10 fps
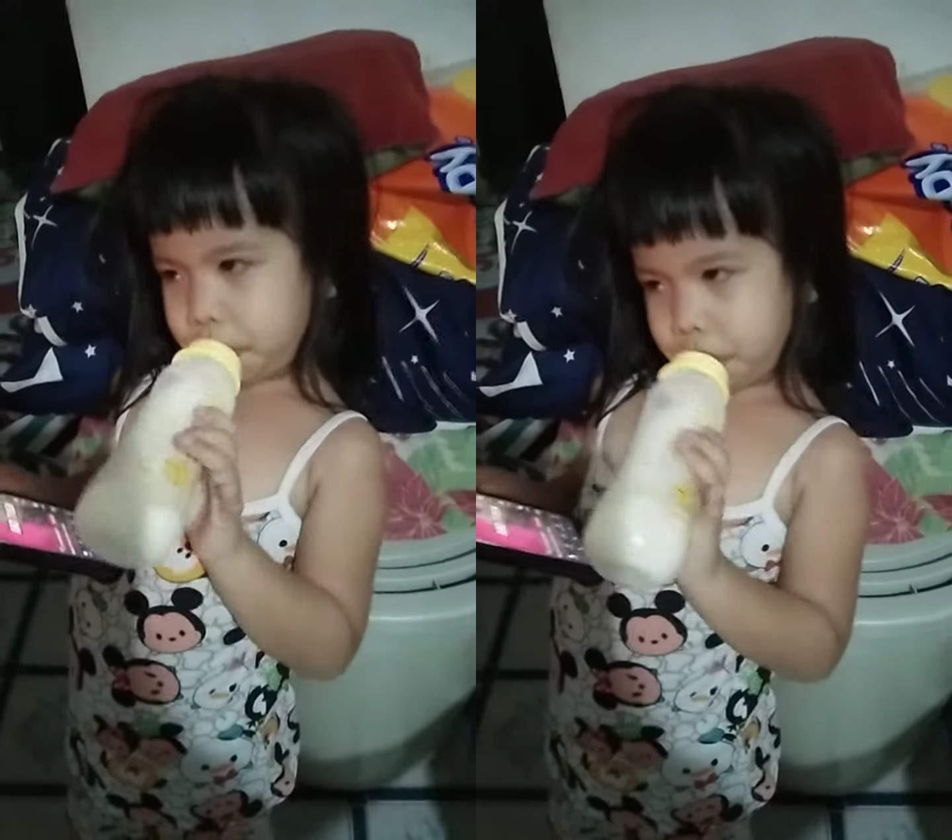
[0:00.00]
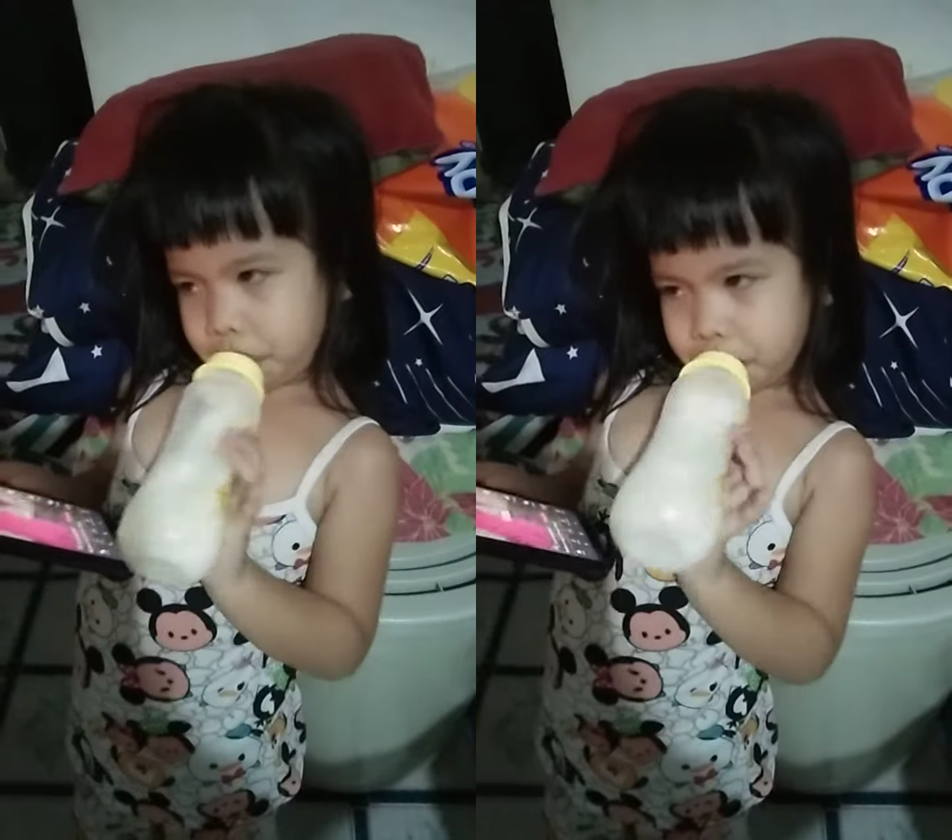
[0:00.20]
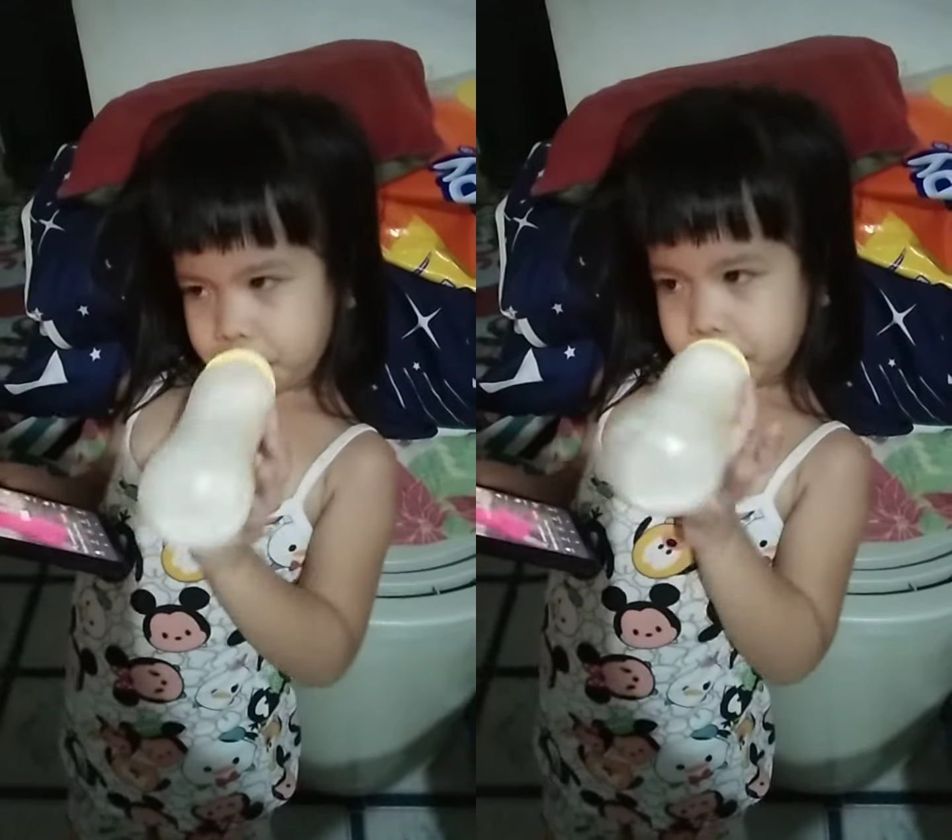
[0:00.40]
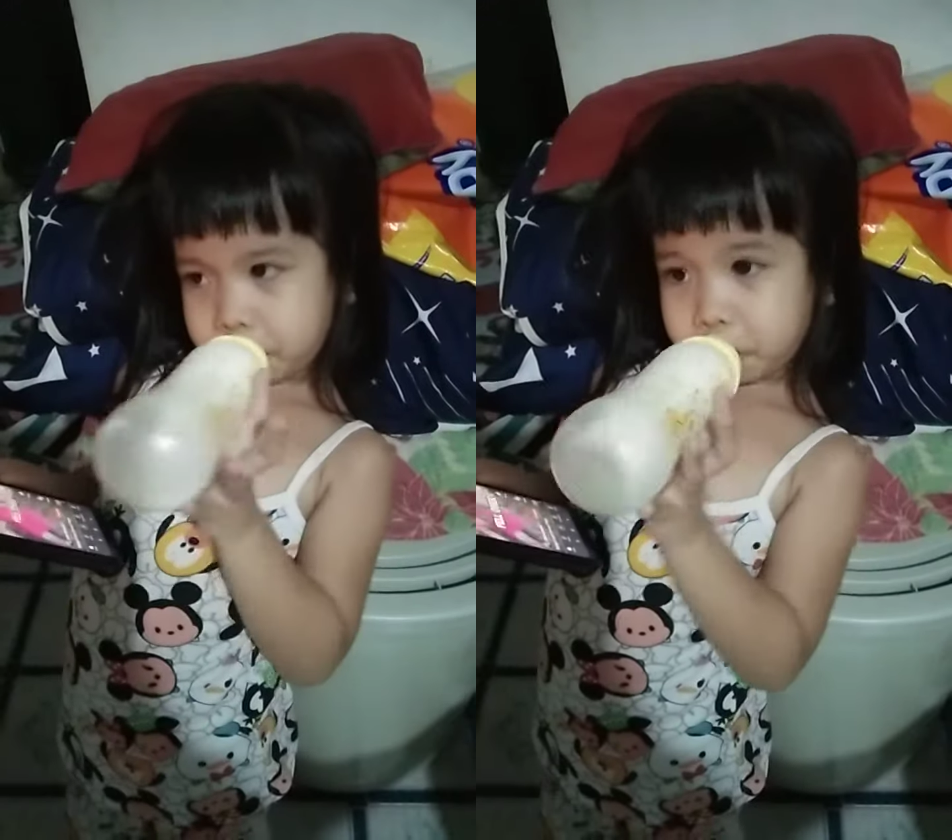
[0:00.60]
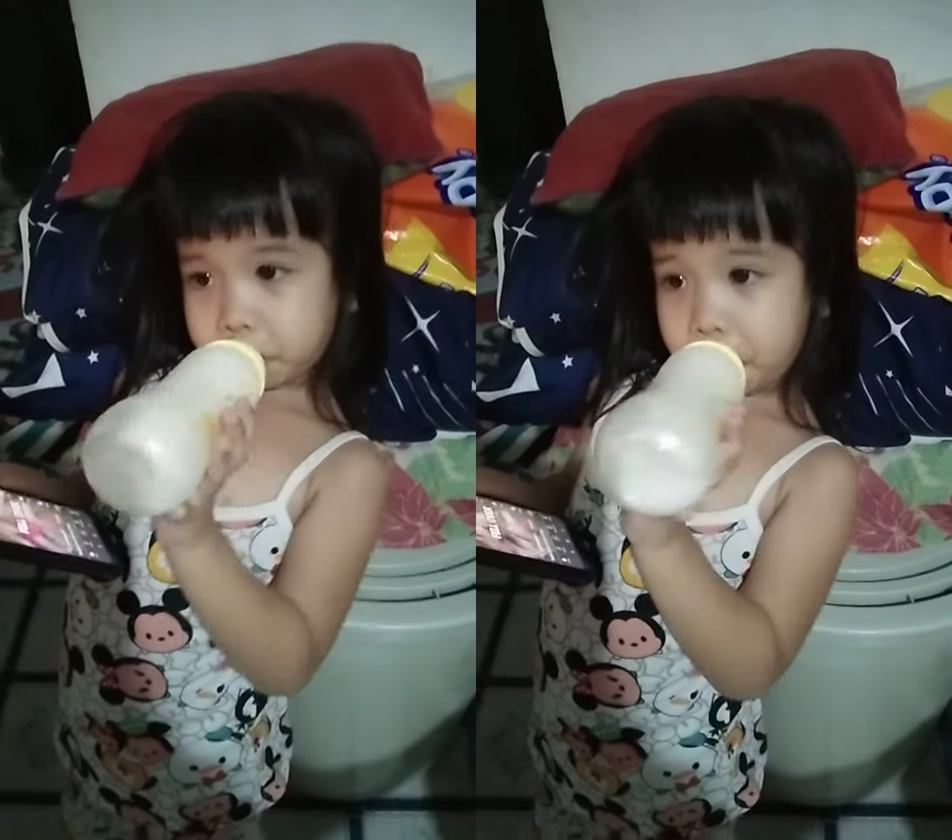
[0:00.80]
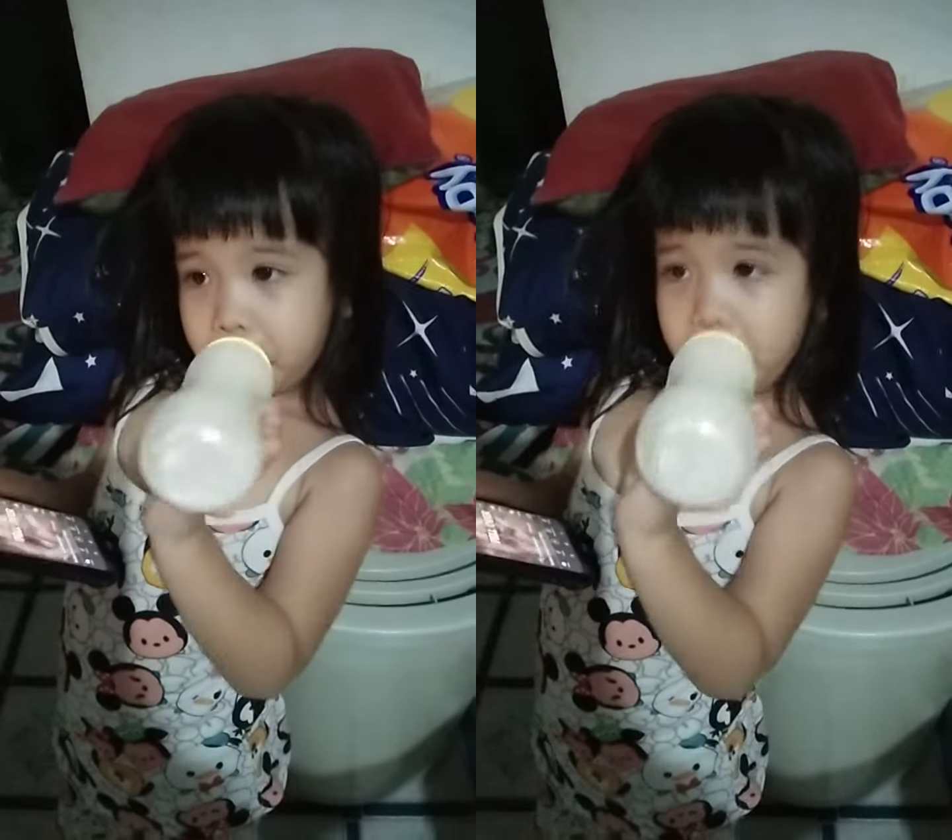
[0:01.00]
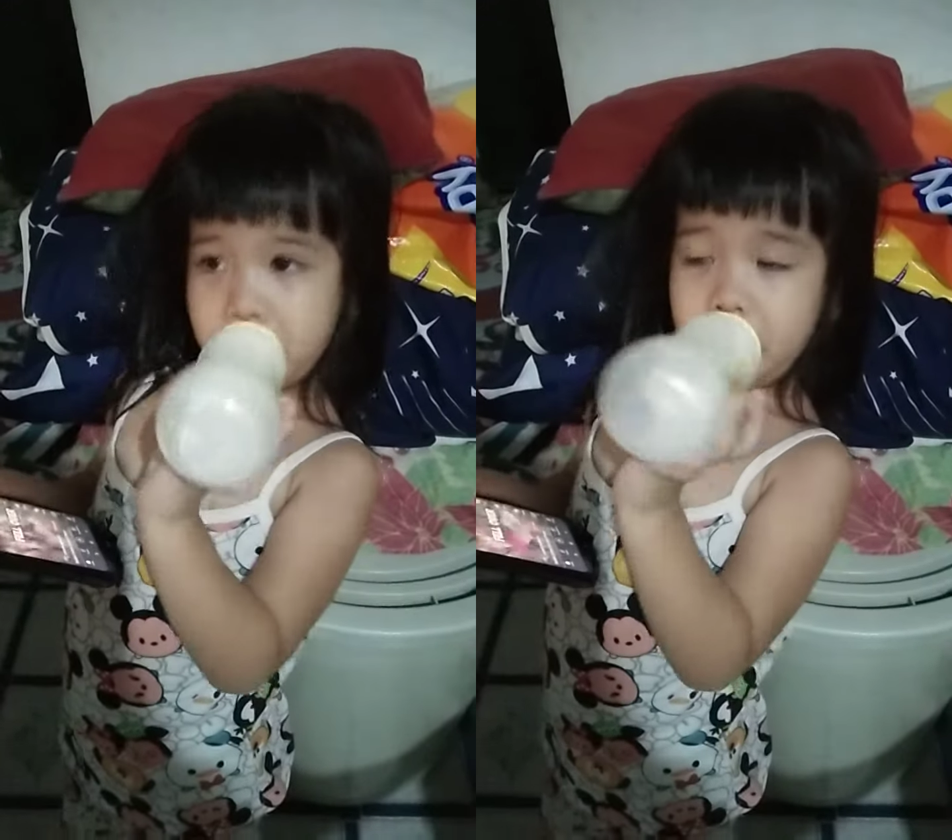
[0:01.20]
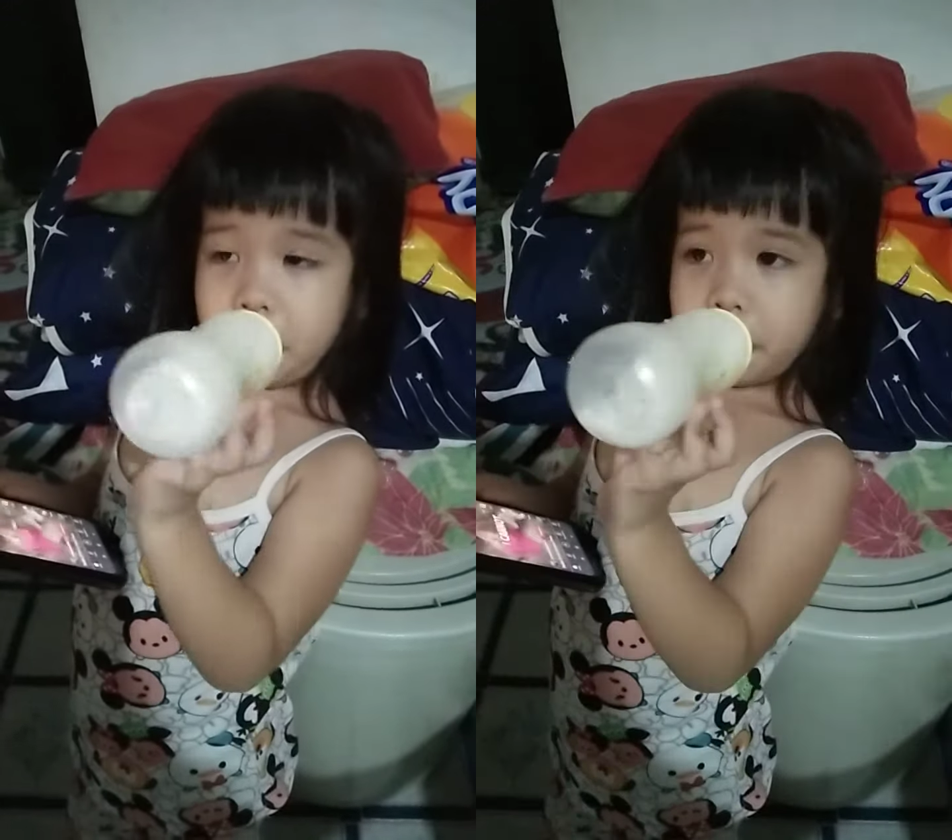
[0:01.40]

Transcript: Sa kabilang bahay.